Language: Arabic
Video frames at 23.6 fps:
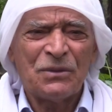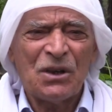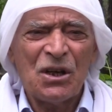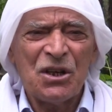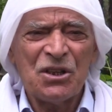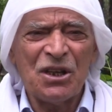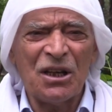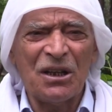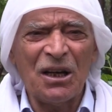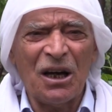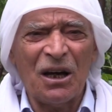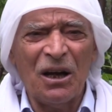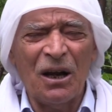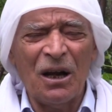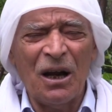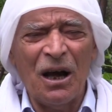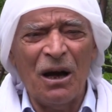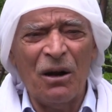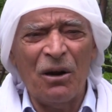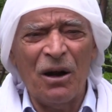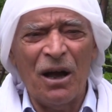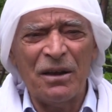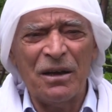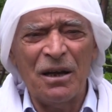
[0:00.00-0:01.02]
صدق
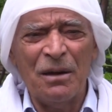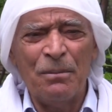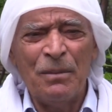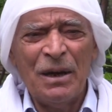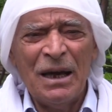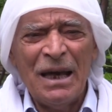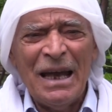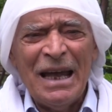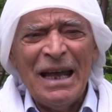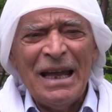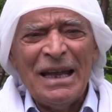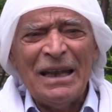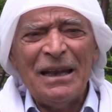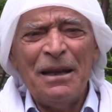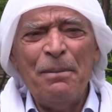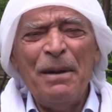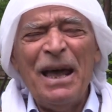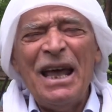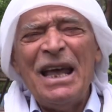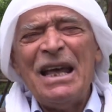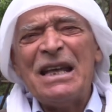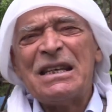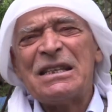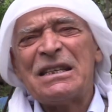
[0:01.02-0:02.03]
الله العظيم دي بي
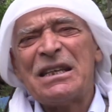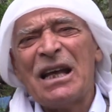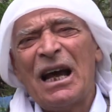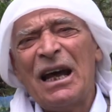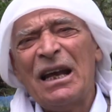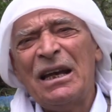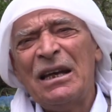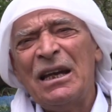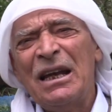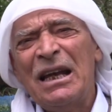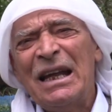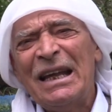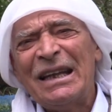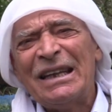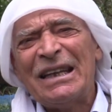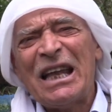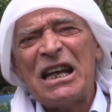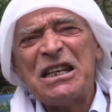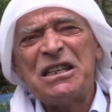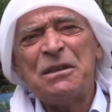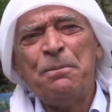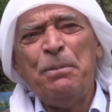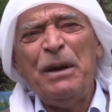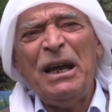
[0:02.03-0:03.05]
إنسان
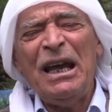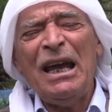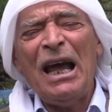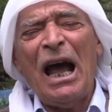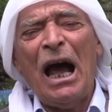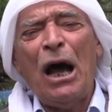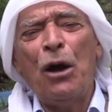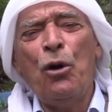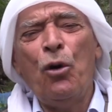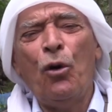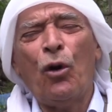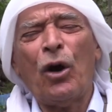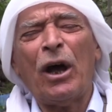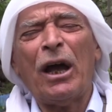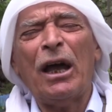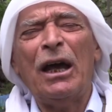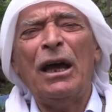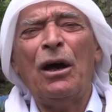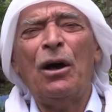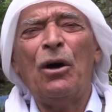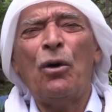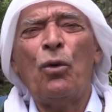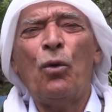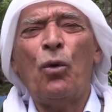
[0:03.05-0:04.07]
تشبيه هلوع
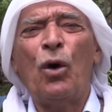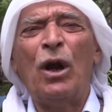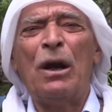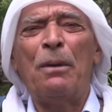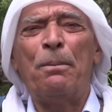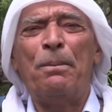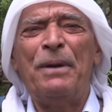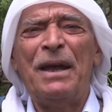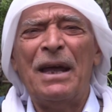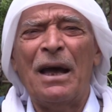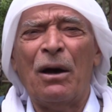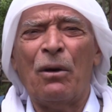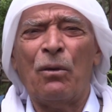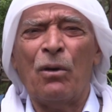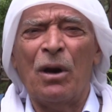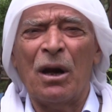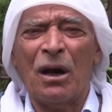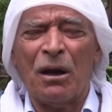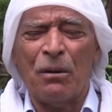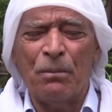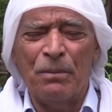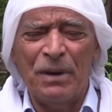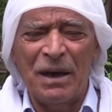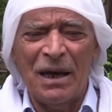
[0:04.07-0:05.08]

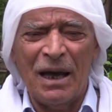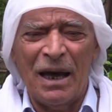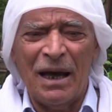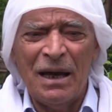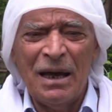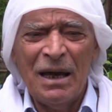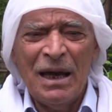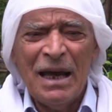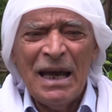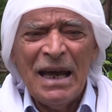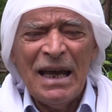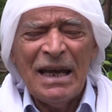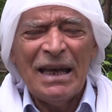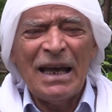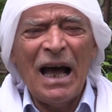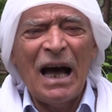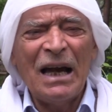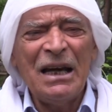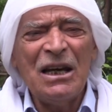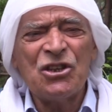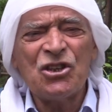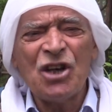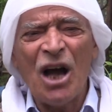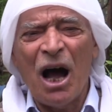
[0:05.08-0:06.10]
خلق بيه
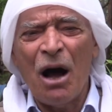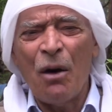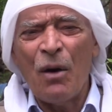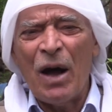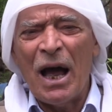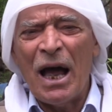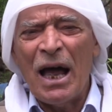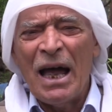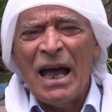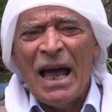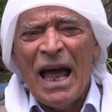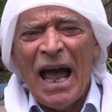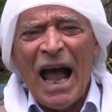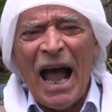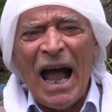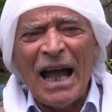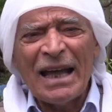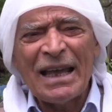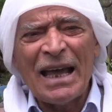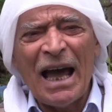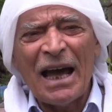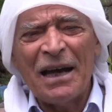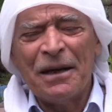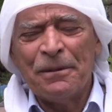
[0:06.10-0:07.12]
يعني چاوه
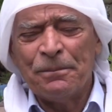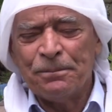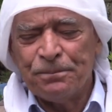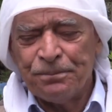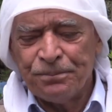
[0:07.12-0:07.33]
هجر